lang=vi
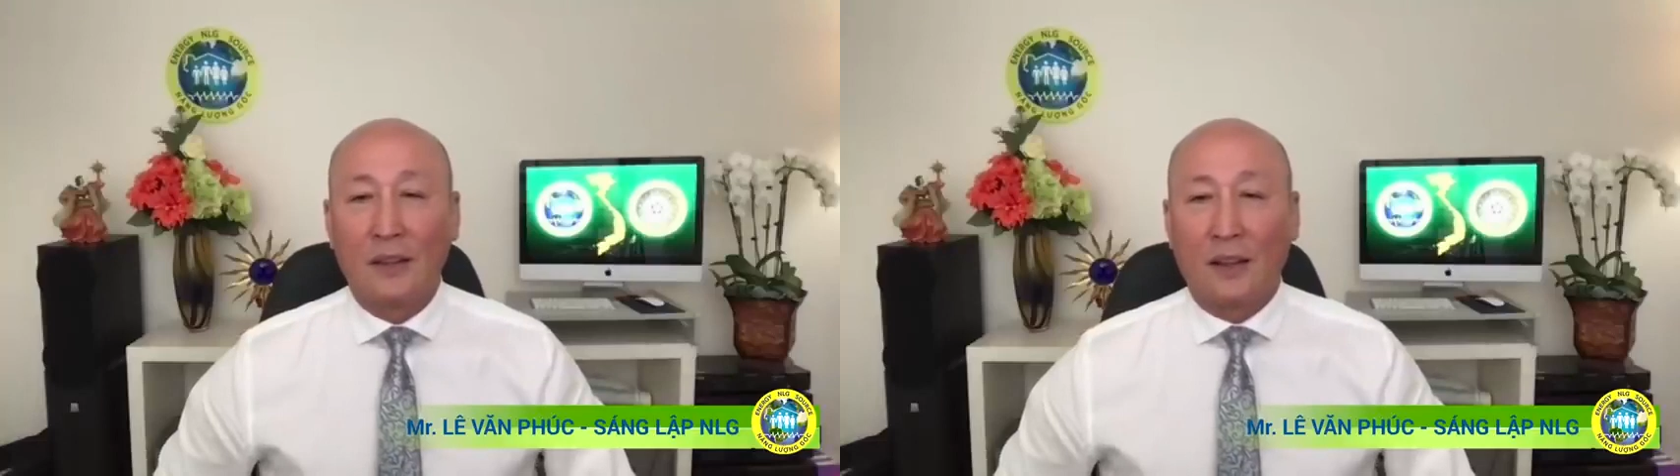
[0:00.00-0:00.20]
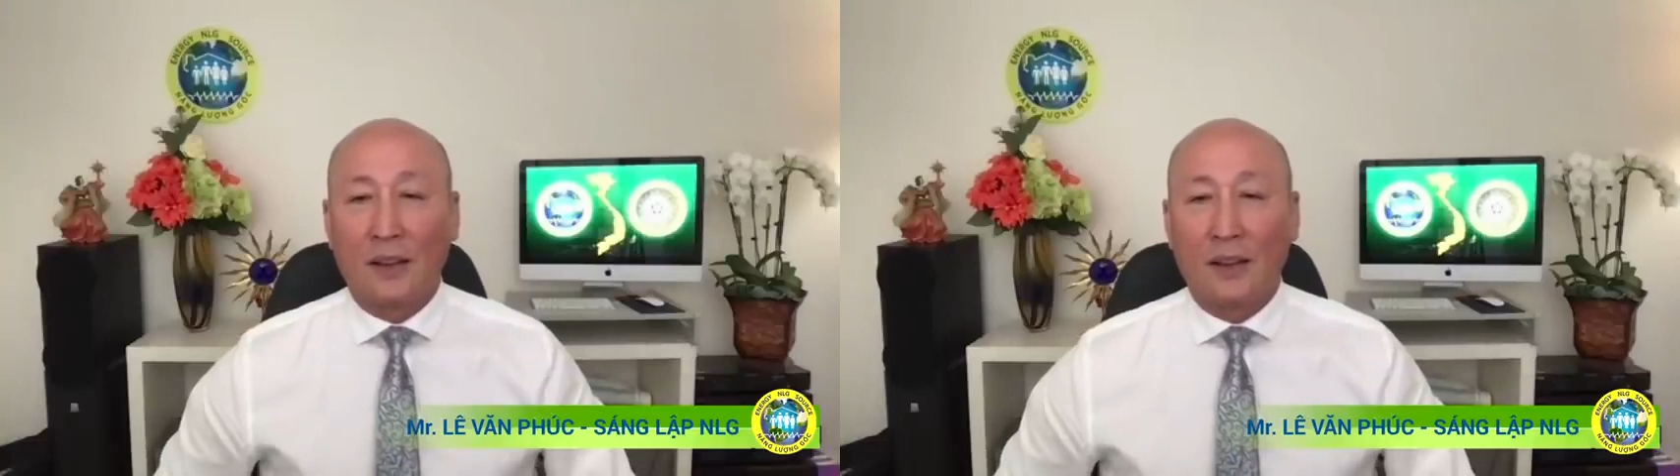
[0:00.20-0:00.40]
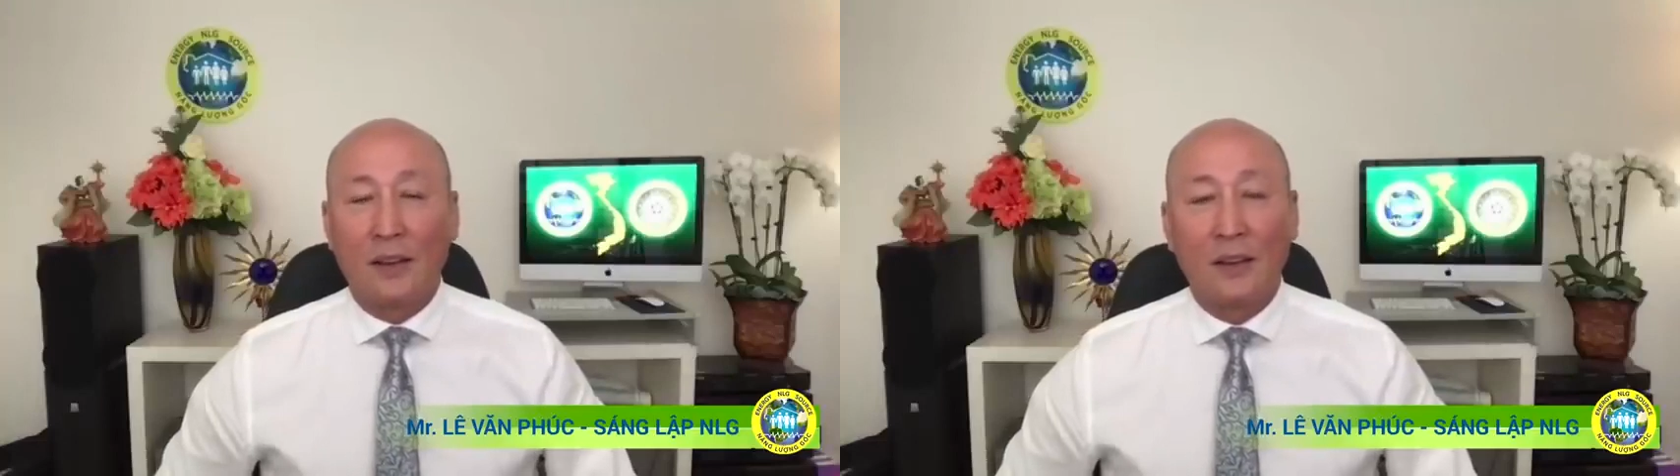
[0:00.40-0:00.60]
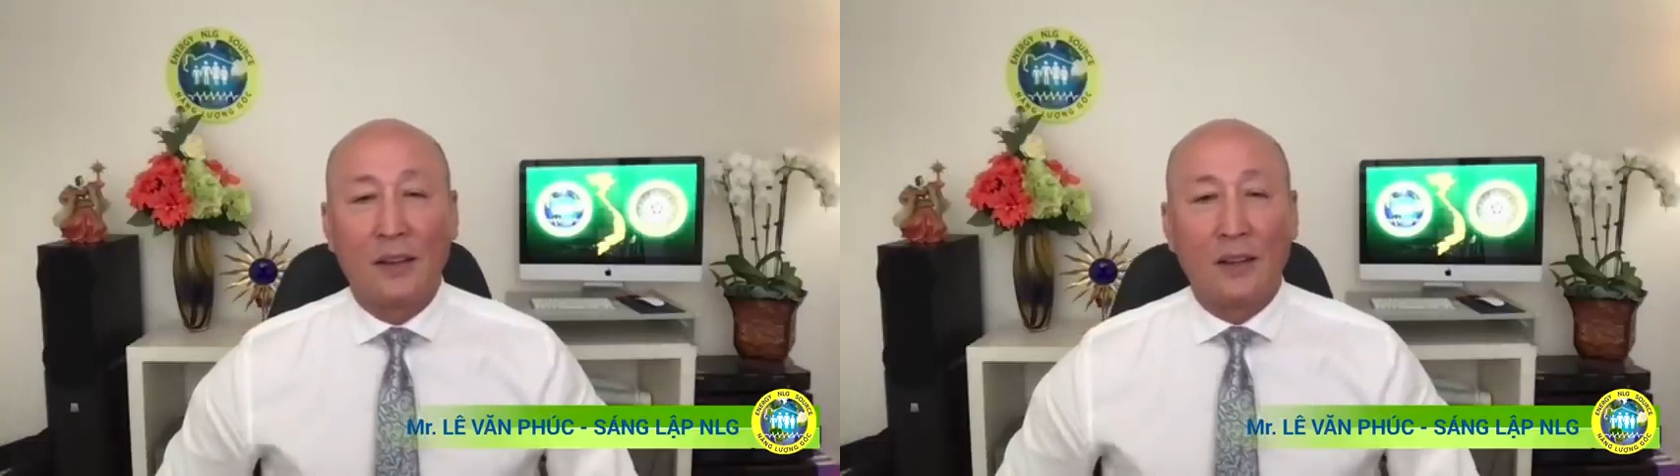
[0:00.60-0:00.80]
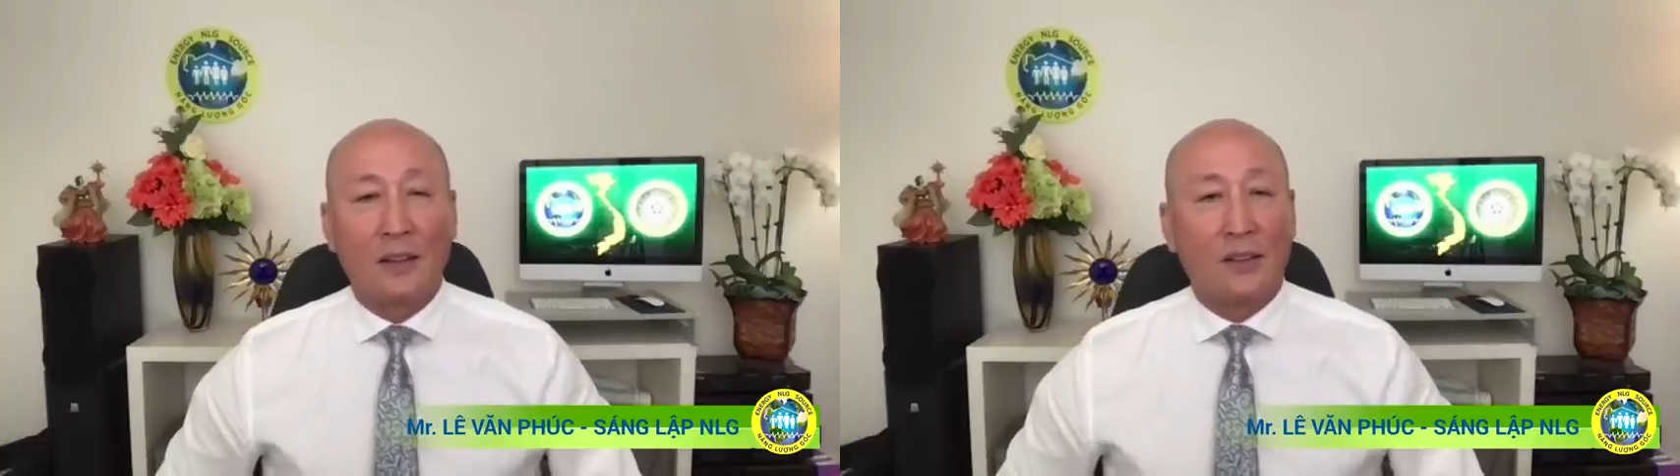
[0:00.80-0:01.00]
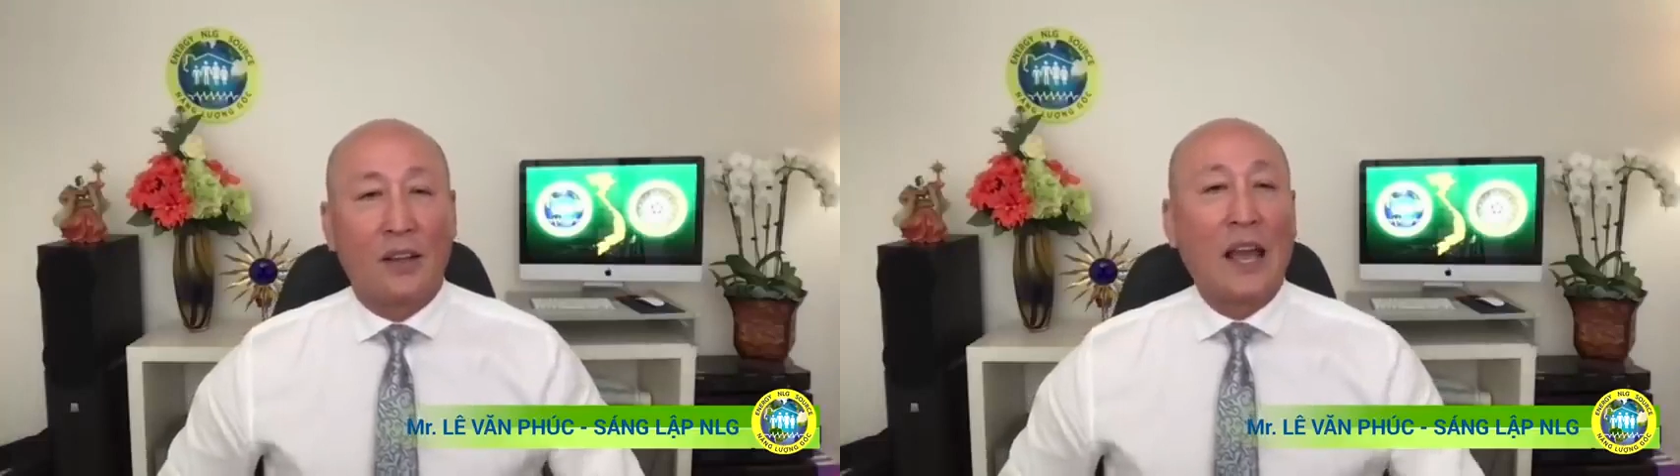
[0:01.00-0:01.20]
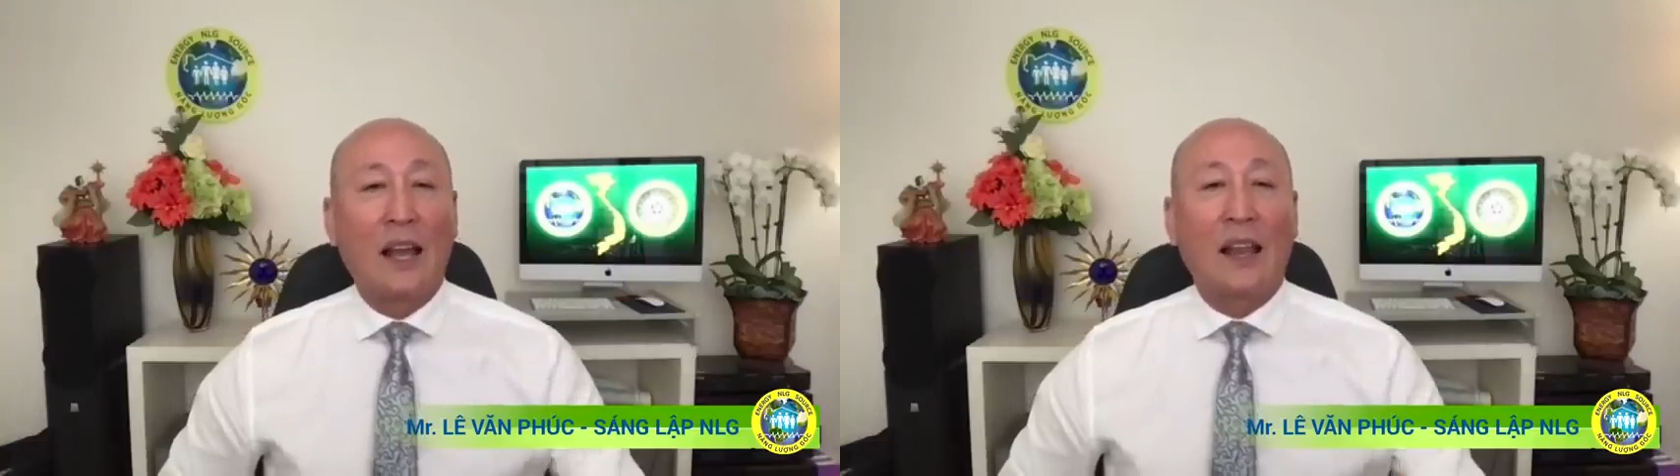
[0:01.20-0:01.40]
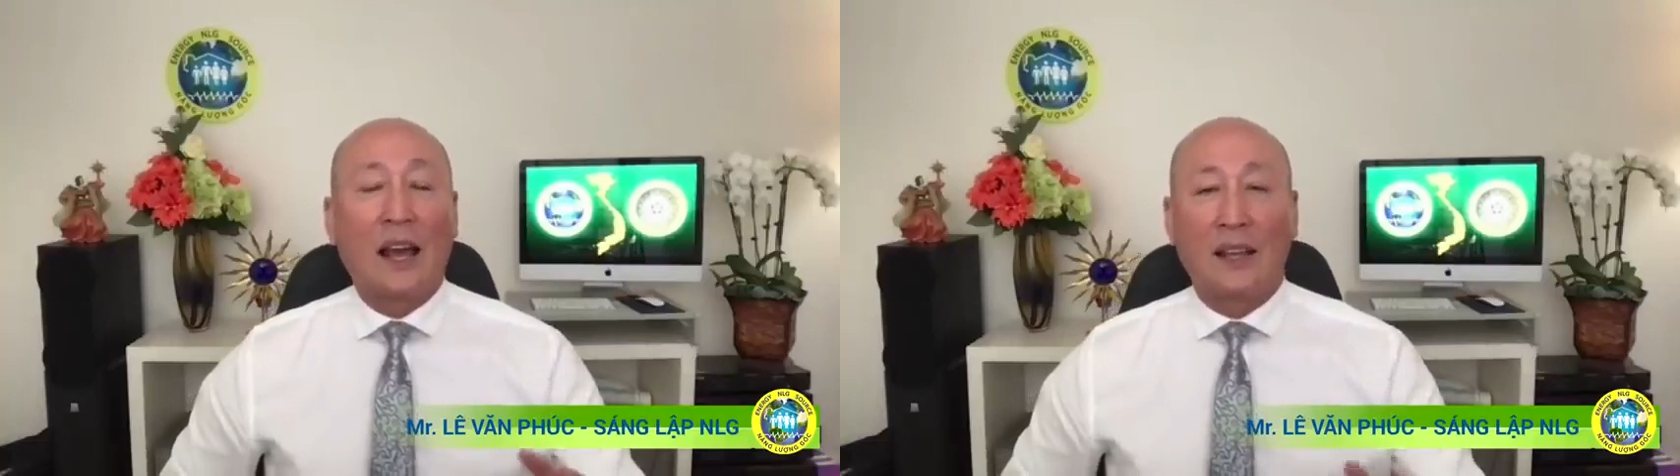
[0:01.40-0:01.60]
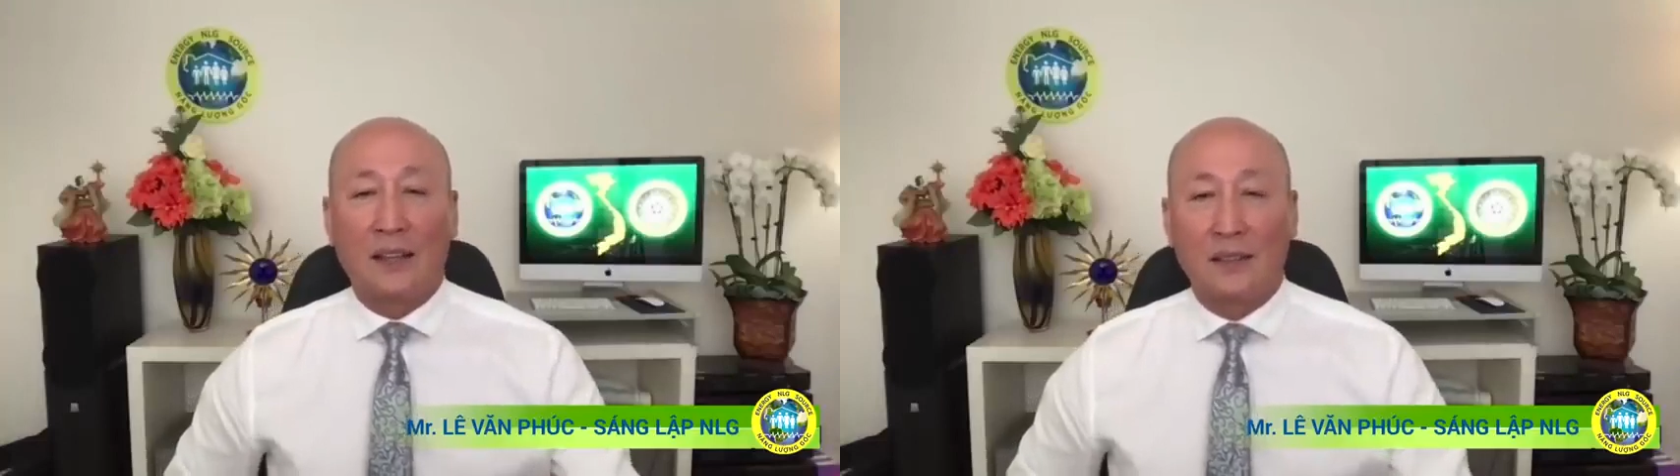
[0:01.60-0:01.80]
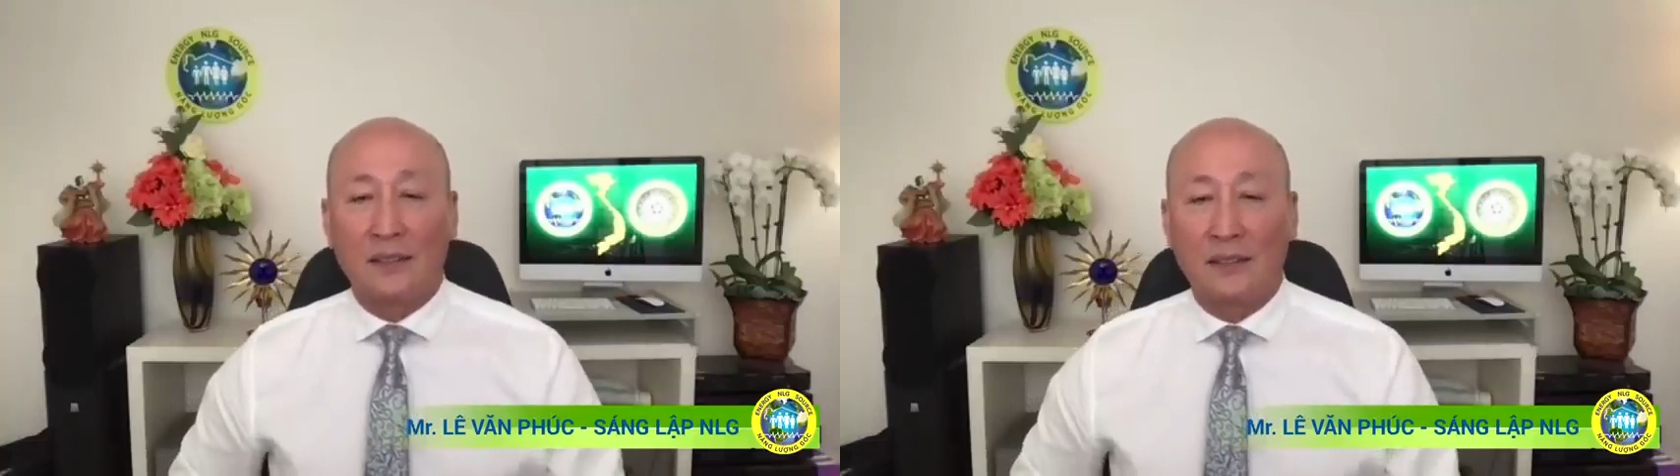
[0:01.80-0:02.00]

là nó nó khác lạ liền.